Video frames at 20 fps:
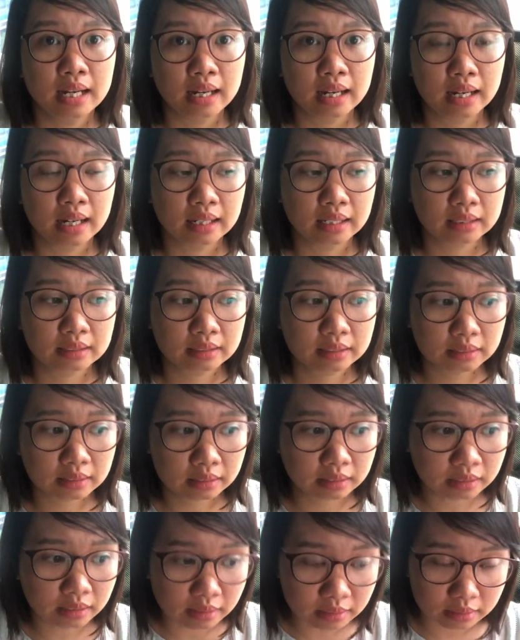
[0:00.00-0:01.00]
uh,
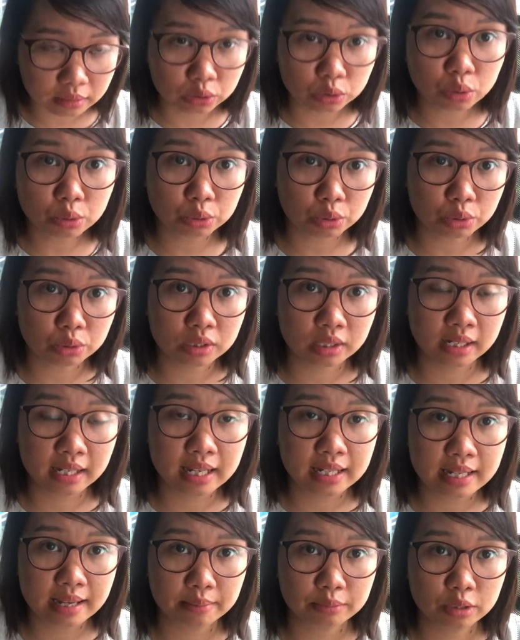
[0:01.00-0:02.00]
tự đúc rút được
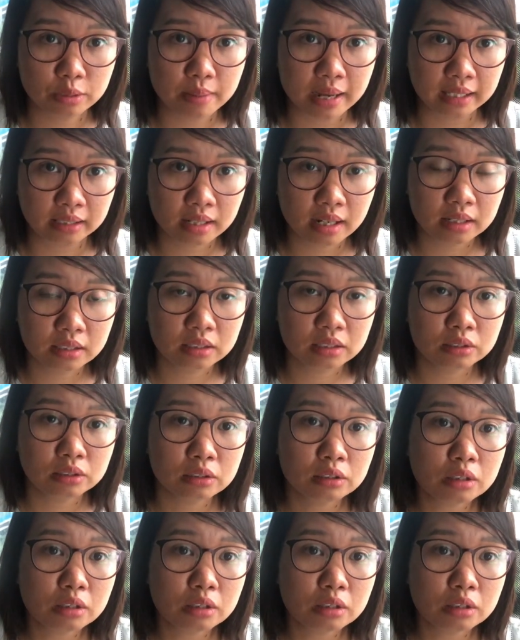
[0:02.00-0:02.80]
kinh nghiệm cho bản thân, chứ